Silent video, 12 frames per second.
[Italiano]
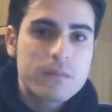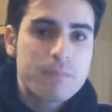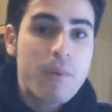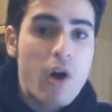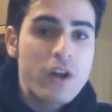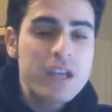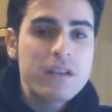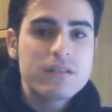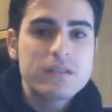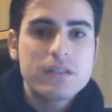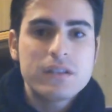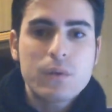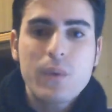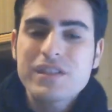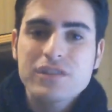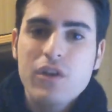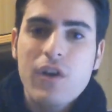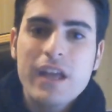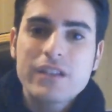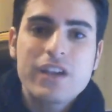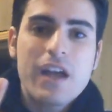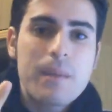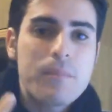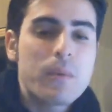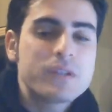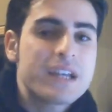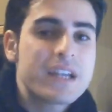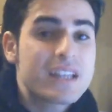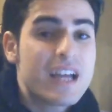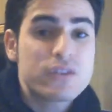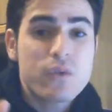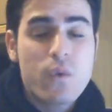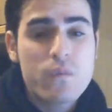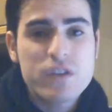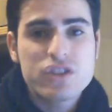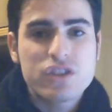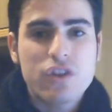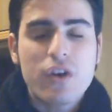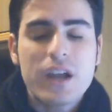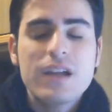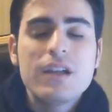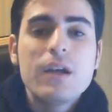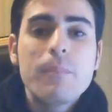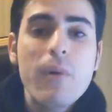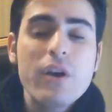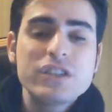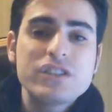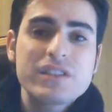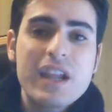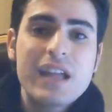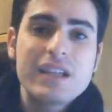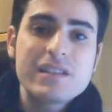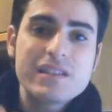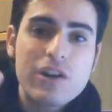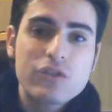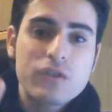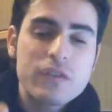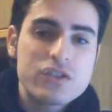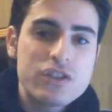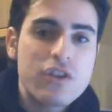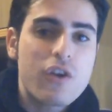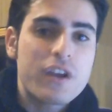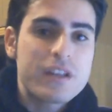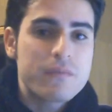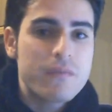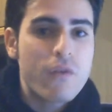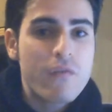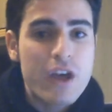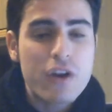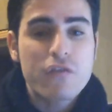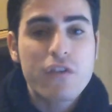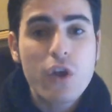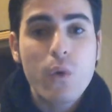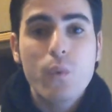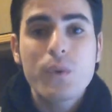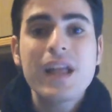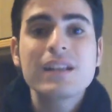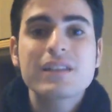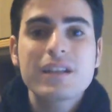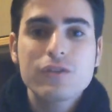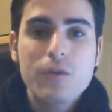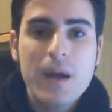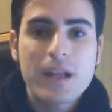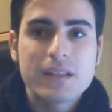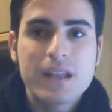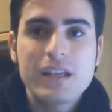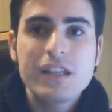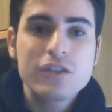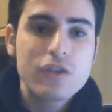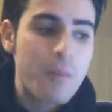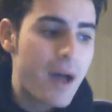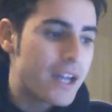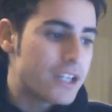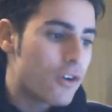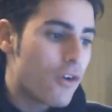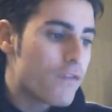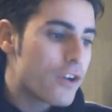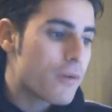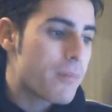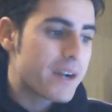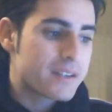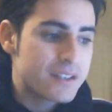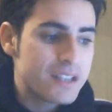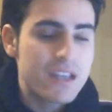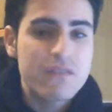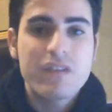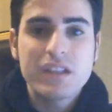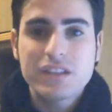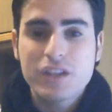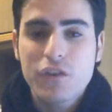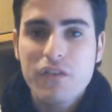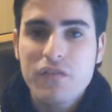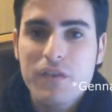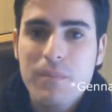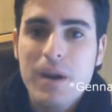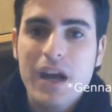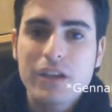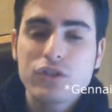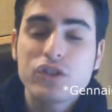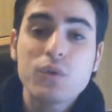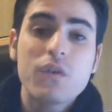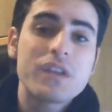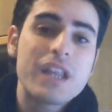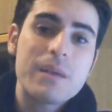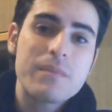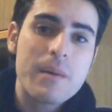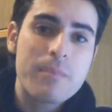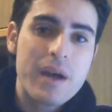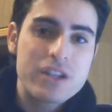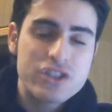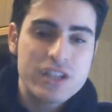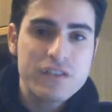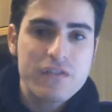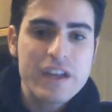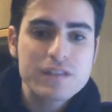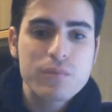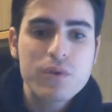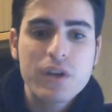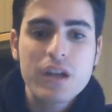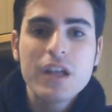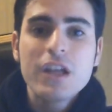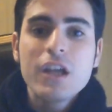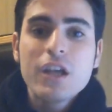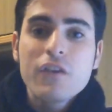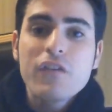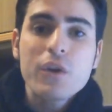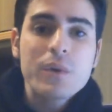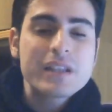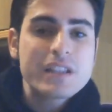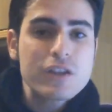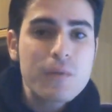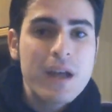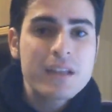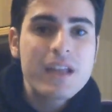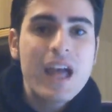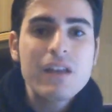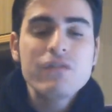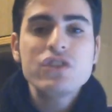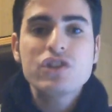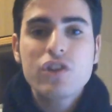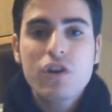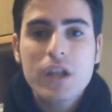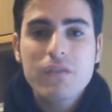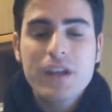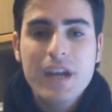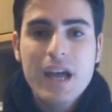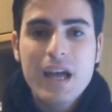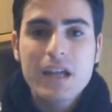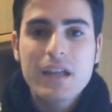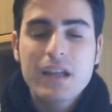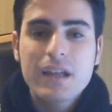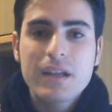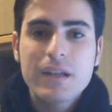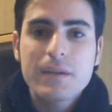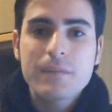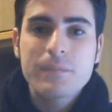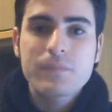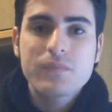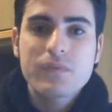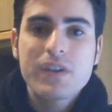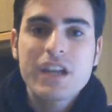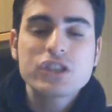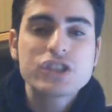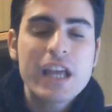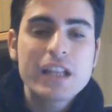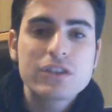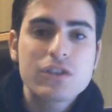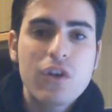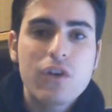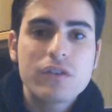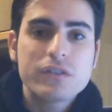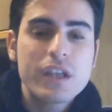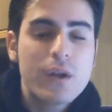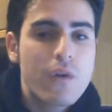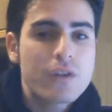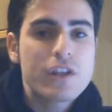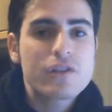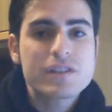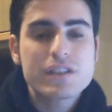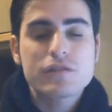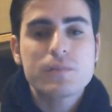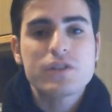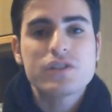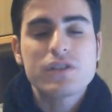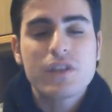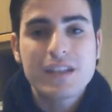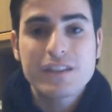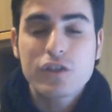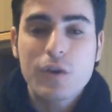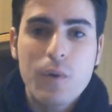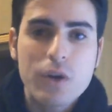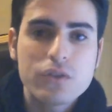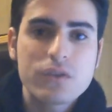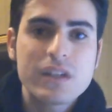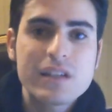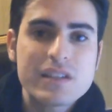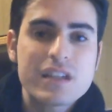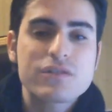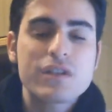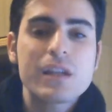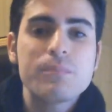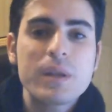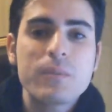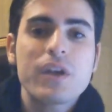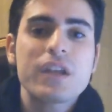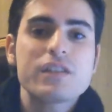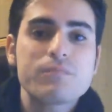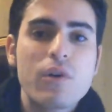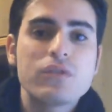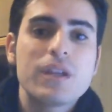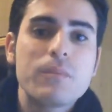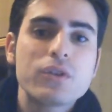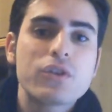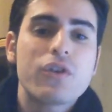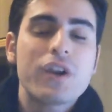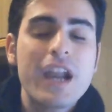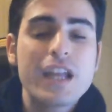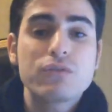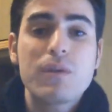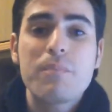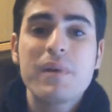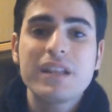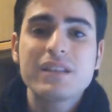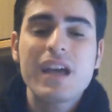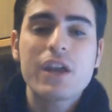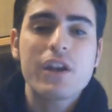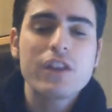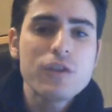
poi eh, questo è già, abbiamo decretato un vincitore. Poi ci sarà il secondo vincitore, ovvero farò un'altra domanda l'indomani, ovvero martedì 29 febbraio, di nuovo nella mia pagina di Facebook, farò un'altra domanda e il vincitore verrà... Ehm, verrà scelto nello, stesso preciso identico modo, nel senso che il primo che risponde in modo corretto e per intero alla